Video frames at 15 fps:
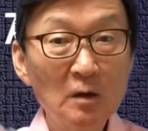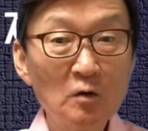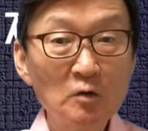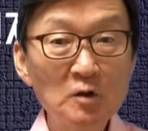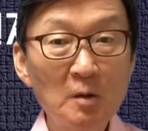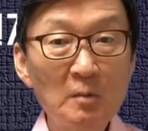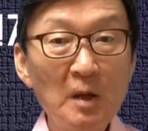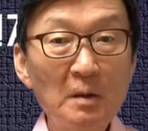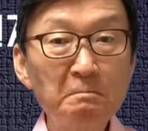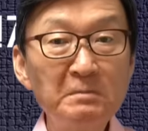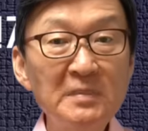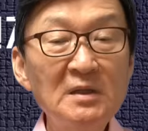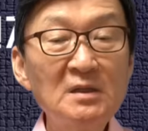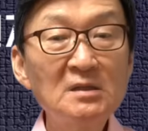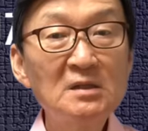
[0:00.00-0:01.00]
그 다음에
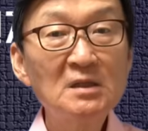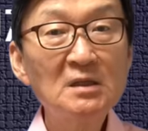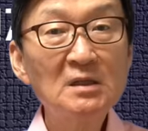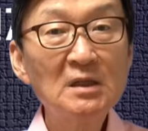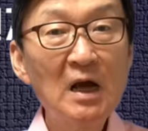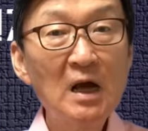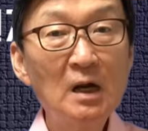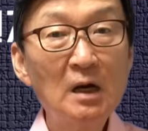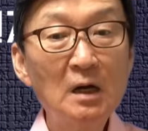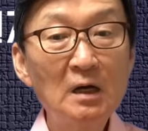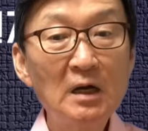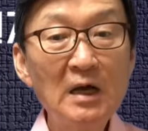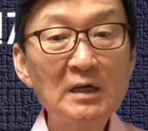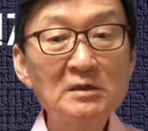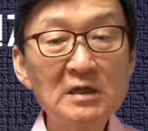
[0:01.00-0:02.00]
민진당
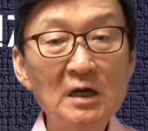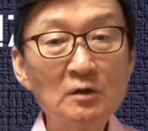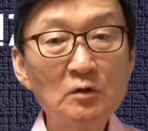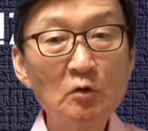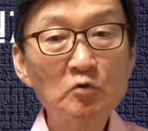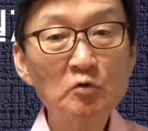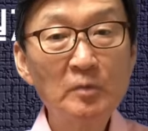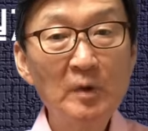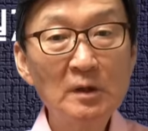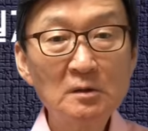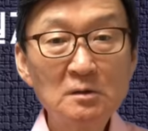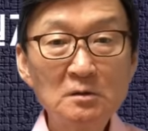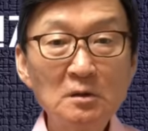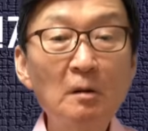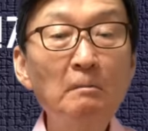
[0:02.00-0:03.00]
라이창도 후보의
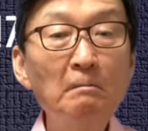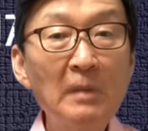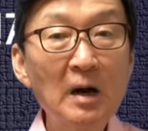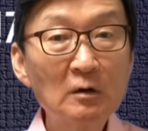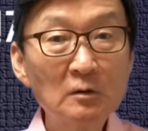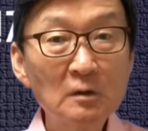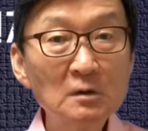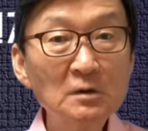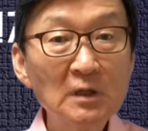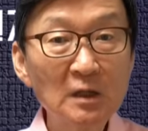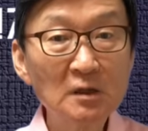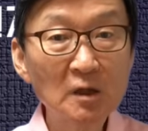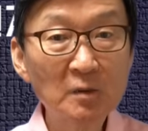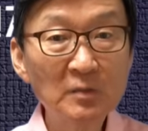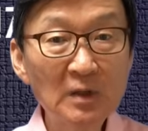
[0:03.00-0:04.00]
선방으로
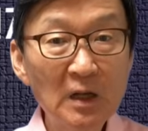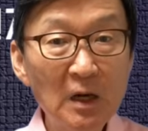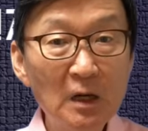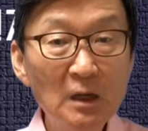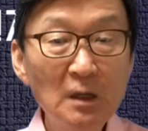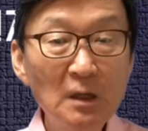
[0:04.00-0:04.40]
끝난답니다.